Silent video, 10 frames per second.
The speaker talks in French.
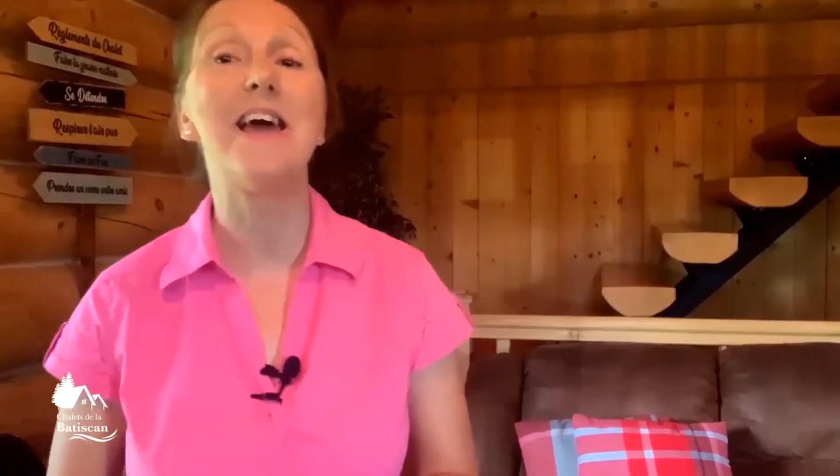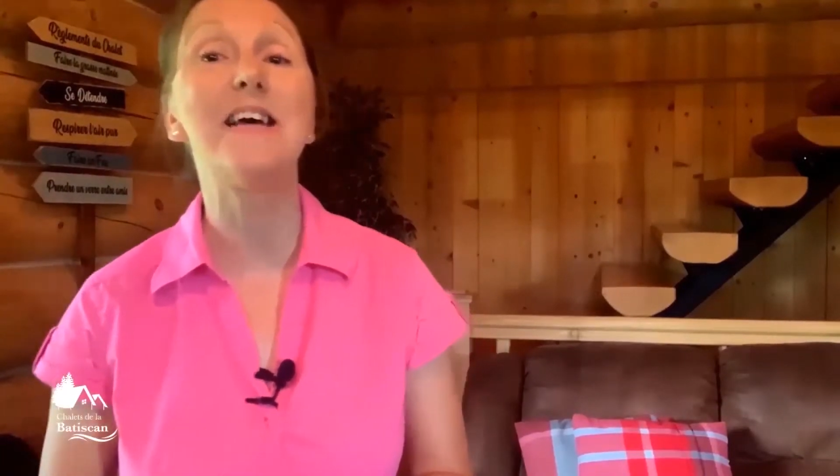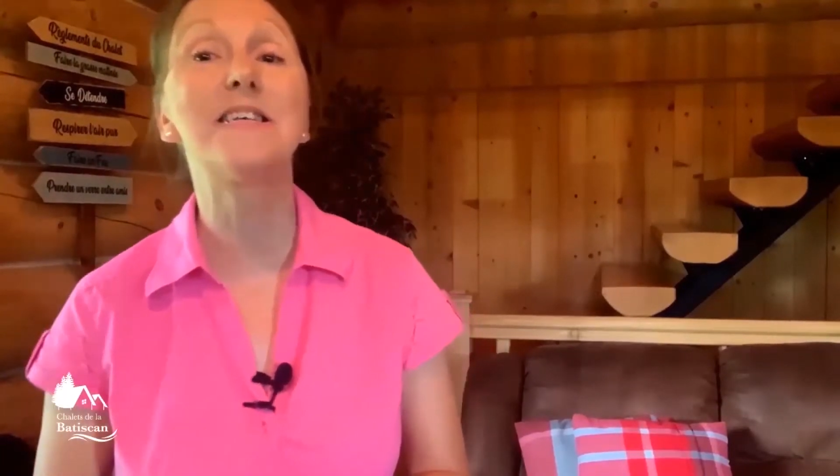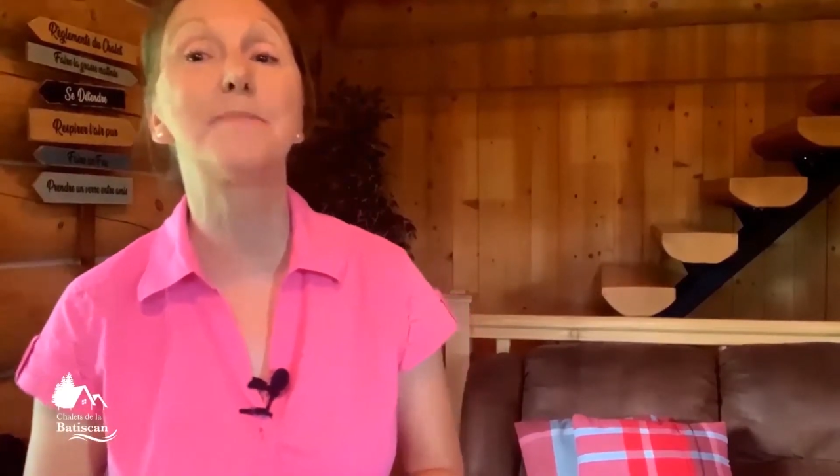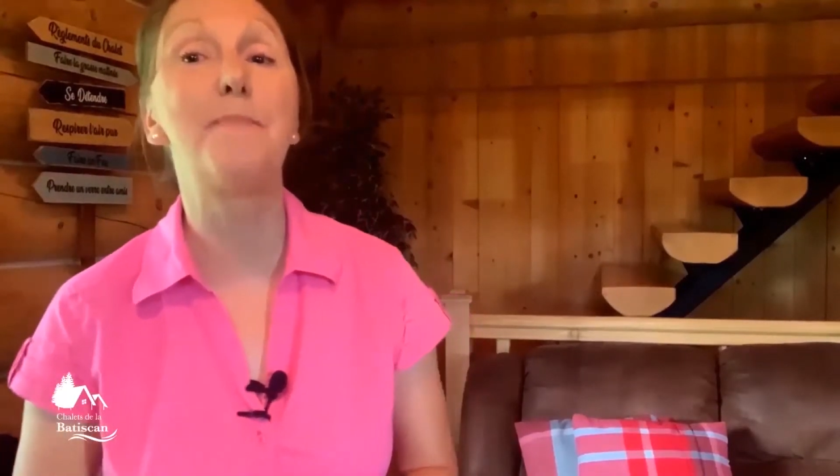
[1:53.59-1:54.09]

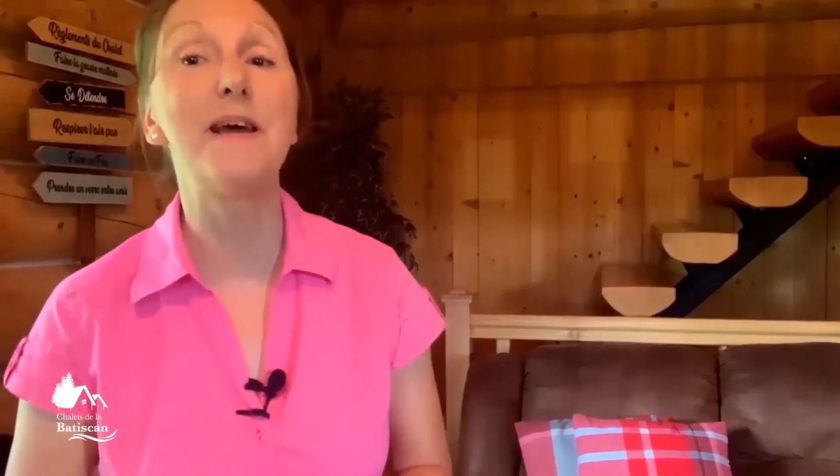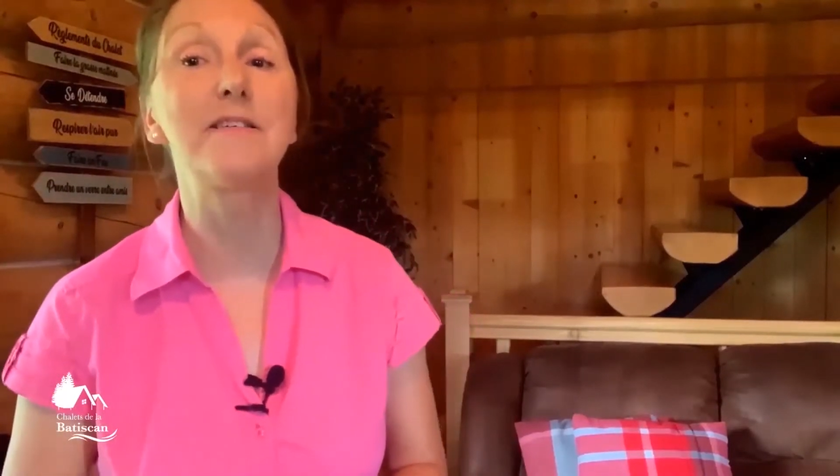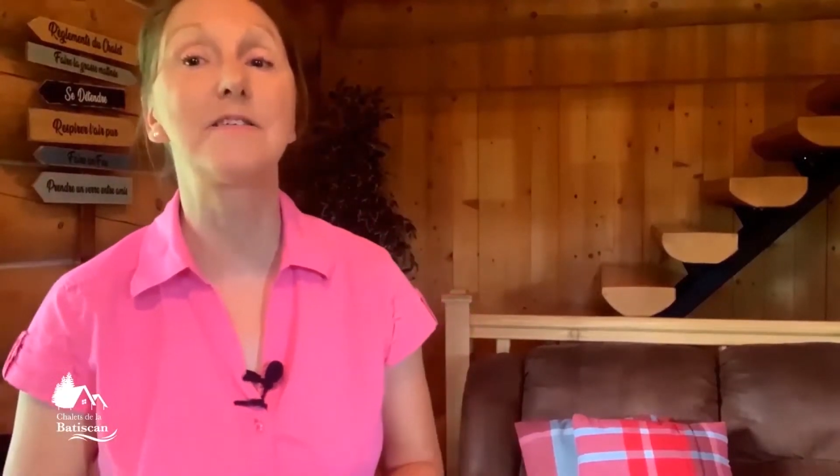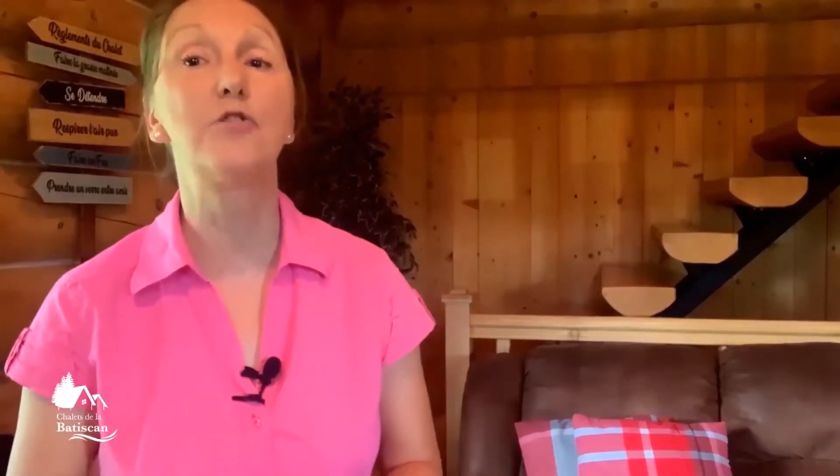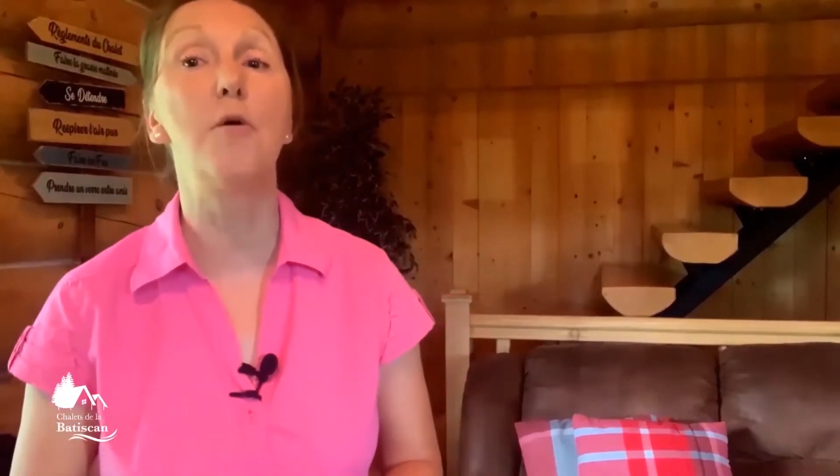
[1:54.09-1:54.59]

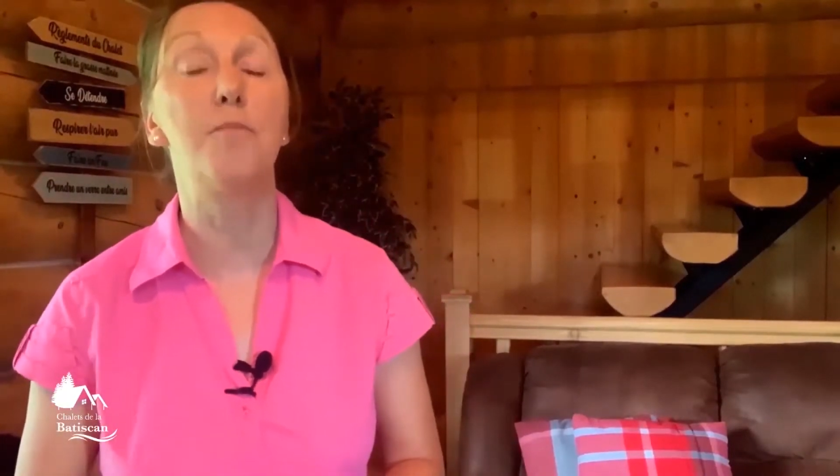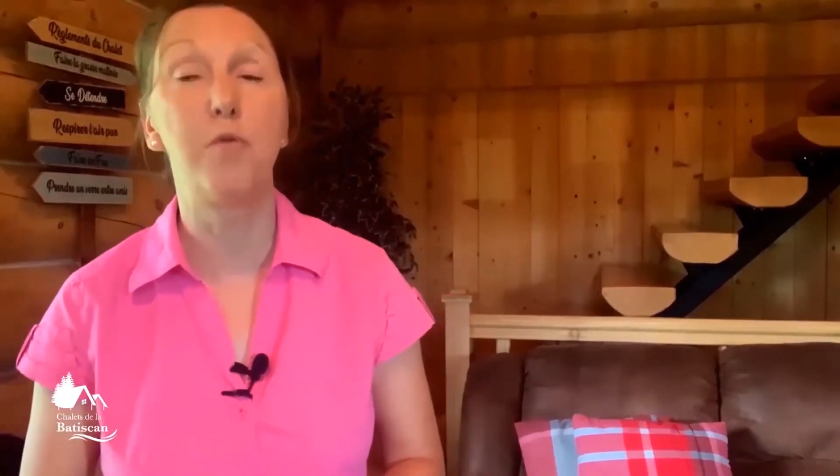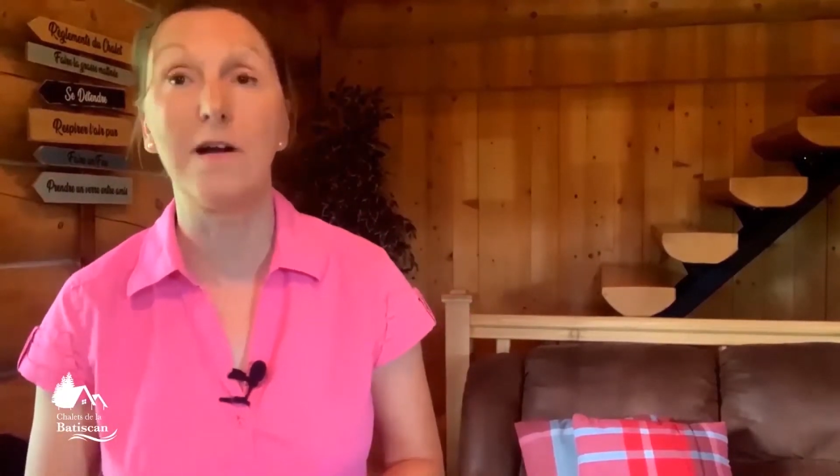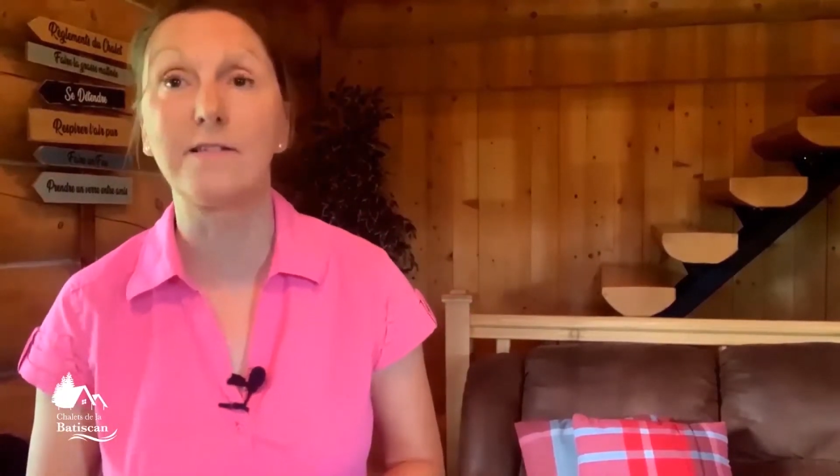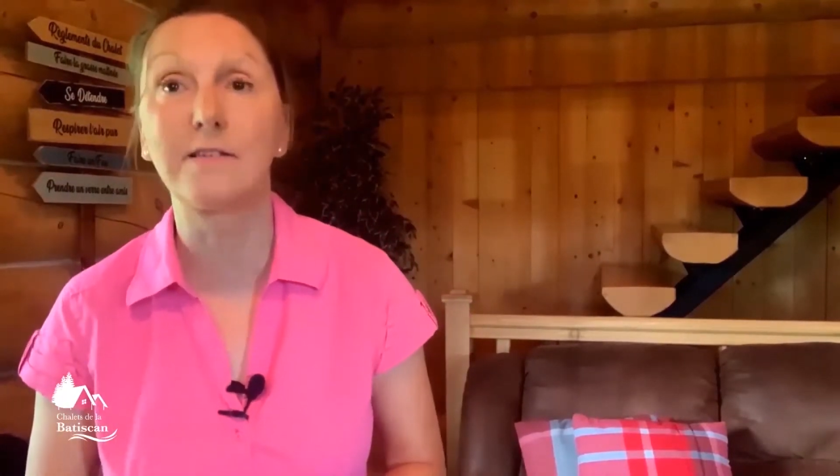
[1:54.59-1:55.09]
espèces de
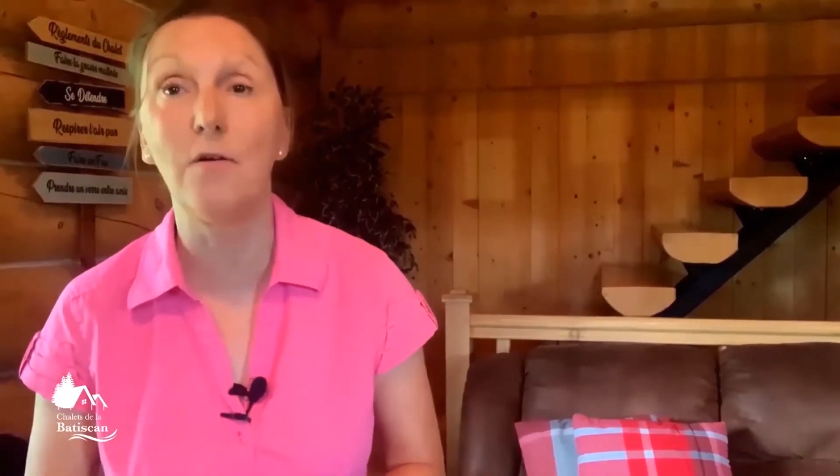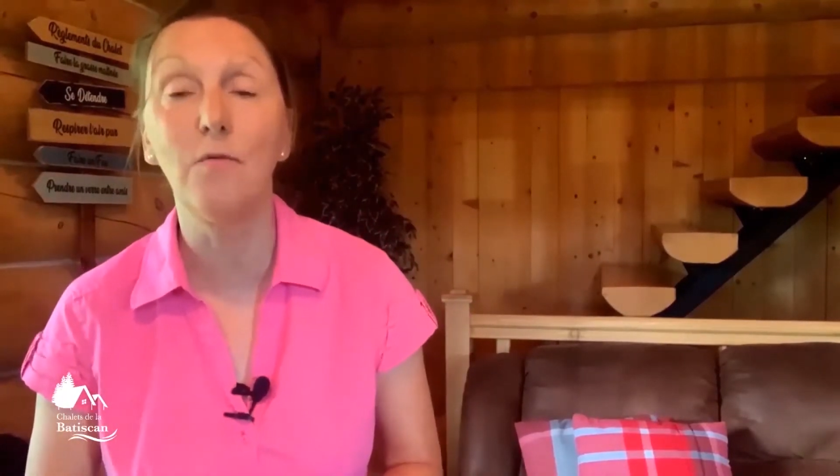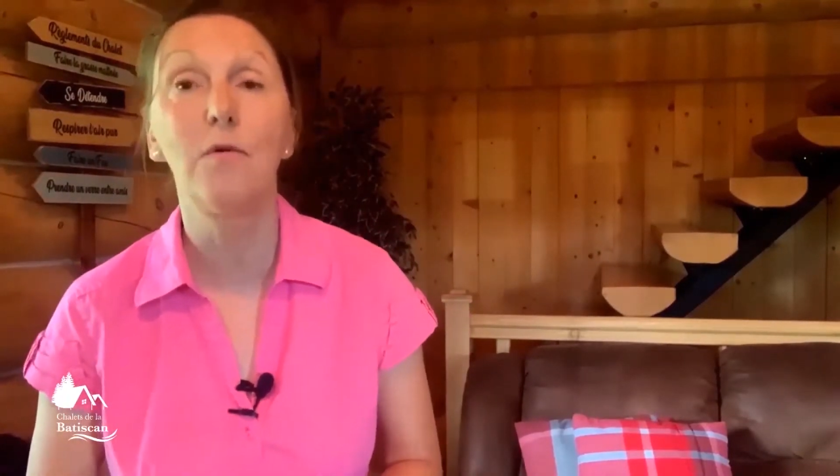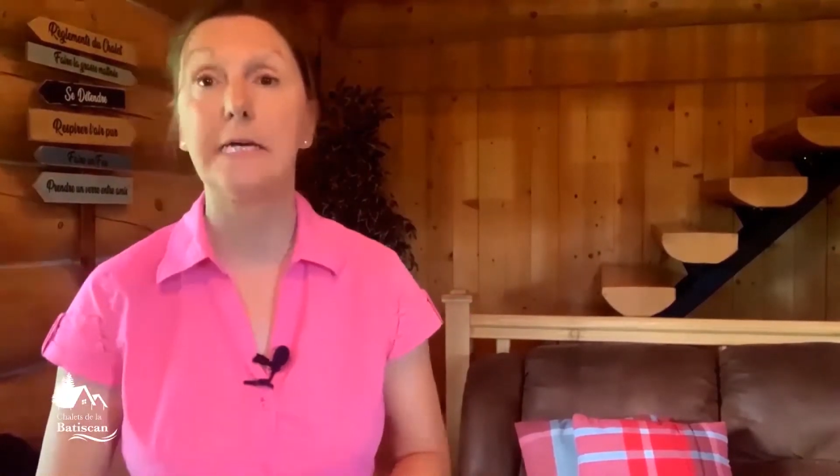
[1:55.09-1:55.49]
poissons